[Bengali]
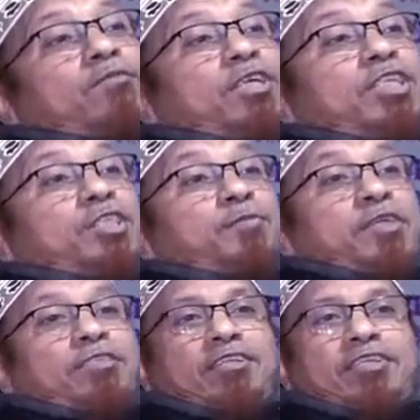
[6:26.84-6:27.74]
স্কুলে
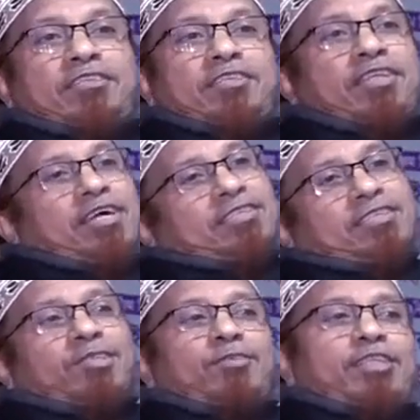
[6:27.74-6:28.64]
ইন্সপেক্টর আসছে
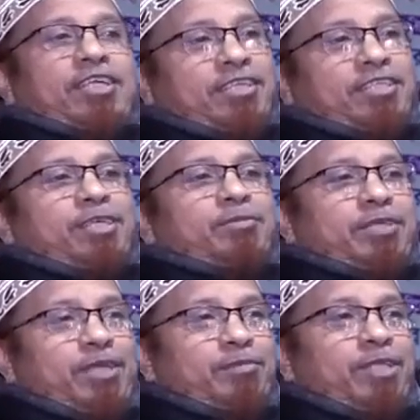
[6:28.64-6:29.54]
আজকে তো চাকরি
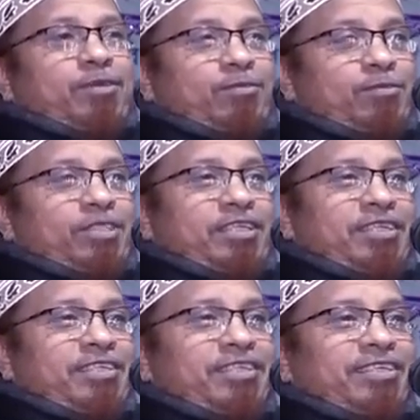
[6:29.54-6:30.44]
যাবে আপনি এখনো যান
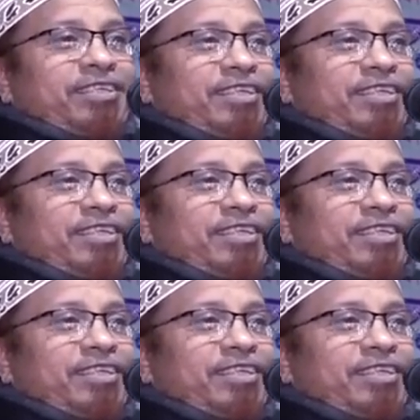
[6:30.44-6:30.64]
নাই